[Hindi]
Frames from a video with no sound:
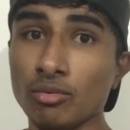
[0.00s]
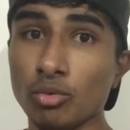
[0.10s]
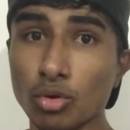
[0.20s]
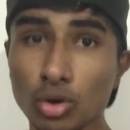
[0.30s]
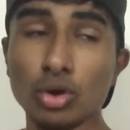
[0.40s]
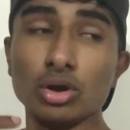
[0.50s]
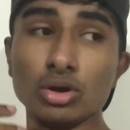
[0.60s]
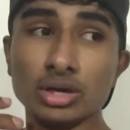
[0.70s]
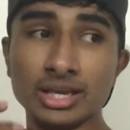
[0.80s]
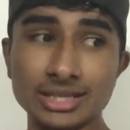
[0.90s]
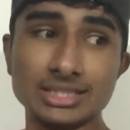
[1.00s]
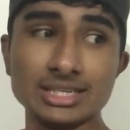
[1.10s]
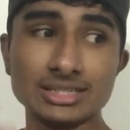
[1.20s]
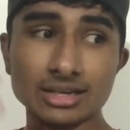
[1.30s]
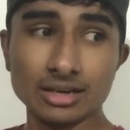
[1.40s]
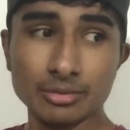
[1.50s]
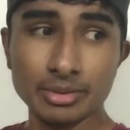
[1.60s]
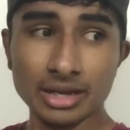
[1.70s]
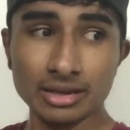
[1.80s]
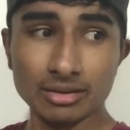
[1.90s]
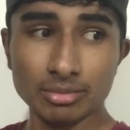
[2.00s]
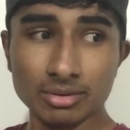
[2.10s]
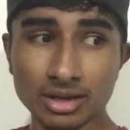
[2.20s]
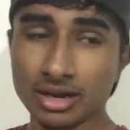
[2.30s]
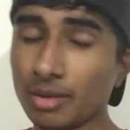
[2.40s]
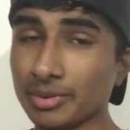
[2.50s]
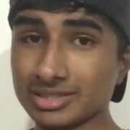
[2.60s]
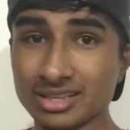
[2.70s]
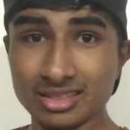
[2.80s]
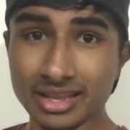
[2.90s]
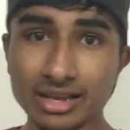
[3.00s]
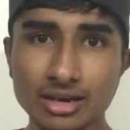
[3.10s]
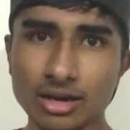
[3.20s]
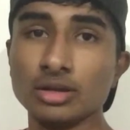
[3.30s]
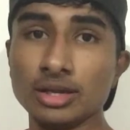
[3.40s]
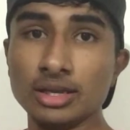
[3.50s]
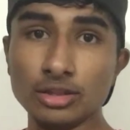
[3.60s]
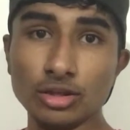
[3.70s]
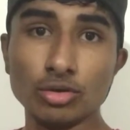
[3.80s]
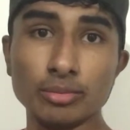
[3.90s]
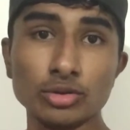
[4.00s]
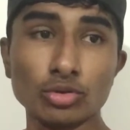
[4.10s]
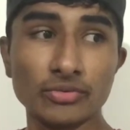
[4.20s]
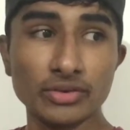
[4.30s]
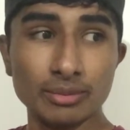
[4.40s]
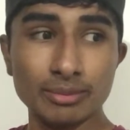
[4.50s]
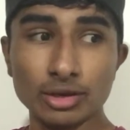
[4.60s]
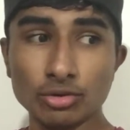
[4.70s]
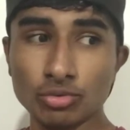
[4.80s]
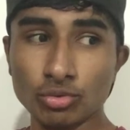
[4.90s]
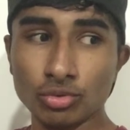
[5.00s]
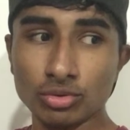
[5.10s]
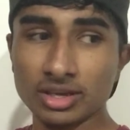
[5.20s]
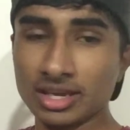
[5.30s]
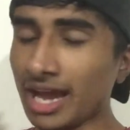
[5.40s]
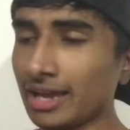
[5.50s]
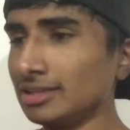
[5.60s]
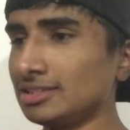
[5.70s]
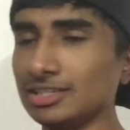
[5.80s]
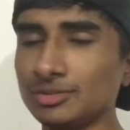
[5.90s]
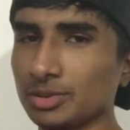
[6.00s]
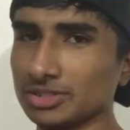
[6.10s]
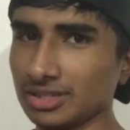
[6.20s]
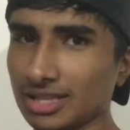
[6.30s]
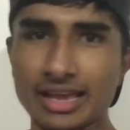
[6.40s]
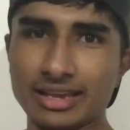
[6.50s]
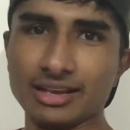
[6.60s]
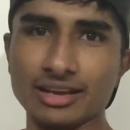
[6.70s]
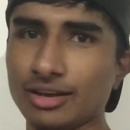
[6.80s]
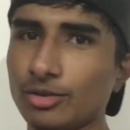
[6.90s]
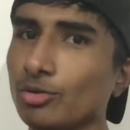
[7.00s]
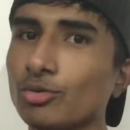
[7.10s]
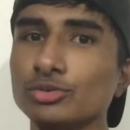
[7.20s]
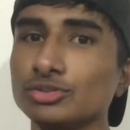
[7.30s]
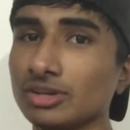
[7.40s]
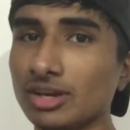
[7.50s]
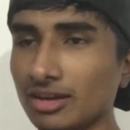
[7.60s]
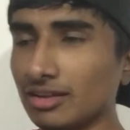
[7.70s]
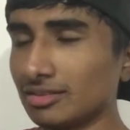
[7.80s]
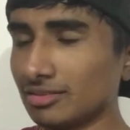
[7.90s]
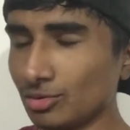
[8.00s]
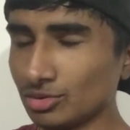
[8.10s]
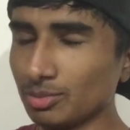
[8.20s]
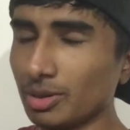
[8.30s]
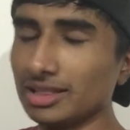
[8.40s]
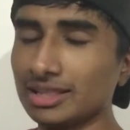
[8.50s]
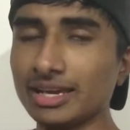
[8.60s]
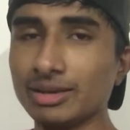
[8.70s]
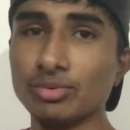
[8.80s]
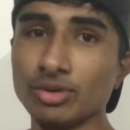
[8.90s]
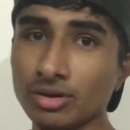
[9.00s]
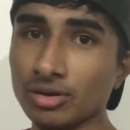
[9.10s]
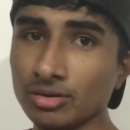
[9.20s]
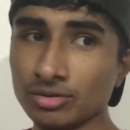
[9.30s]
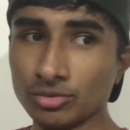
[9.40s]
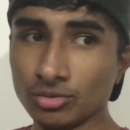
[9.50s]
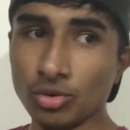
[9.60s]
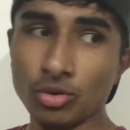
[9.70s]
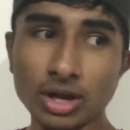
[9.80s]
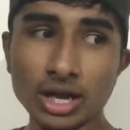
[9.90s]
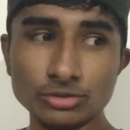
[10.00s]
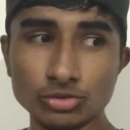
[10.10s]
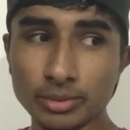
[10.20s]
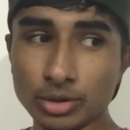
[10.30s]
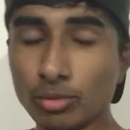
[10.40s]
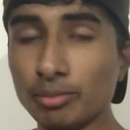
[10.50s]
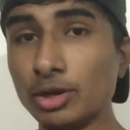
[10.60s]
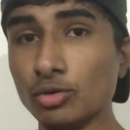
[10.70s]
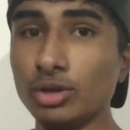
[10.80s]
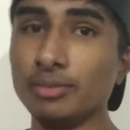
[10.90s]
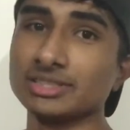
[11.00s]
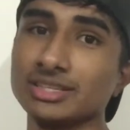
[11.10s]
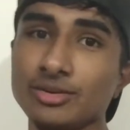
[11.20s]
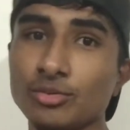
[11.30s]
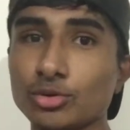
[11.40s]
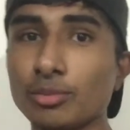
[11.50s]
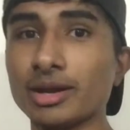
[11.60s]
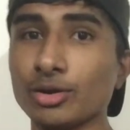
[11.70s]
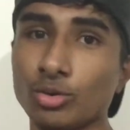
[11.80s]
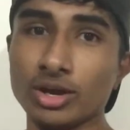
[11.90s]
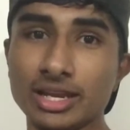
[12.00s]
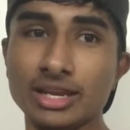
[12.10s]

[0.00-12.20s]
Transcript: वो ही चीज़ अगर मैं करना पसंद नहीं कर रहा हूँ इन दिनों में तो फिर मेरे को क्या ही चीज़ पसंद आएगी करने को कुछ कुछ भलता ही होगा जो मेरे को बिल्कुल ही पसंद नहीं वो तो मैं करूँगा ही